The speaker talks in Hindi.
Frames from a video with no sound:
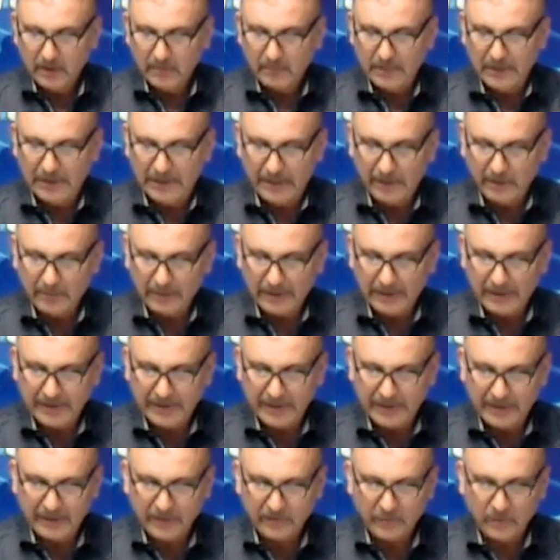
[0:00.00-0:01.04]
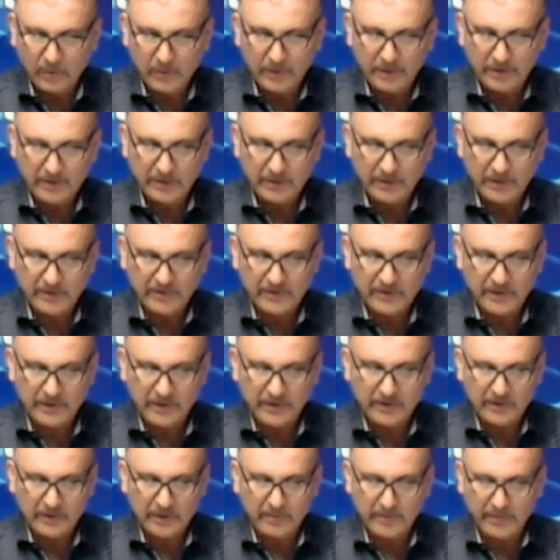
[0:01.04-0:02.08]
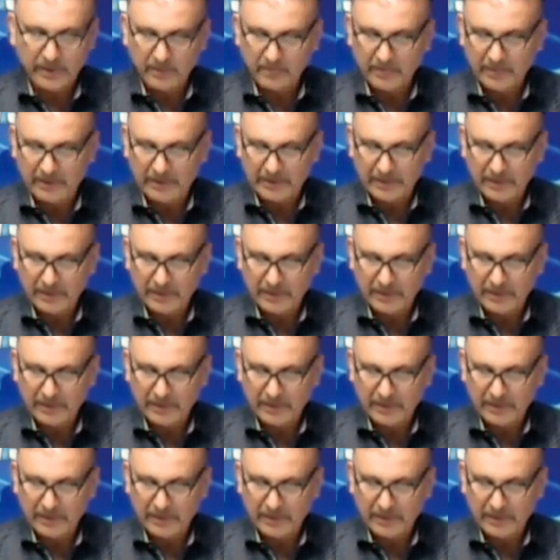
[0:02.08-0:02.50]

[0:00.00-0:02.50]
बिल एंड मिलिंडा गेट्स फाउंडेशन के शरीक चेयरमैन बिल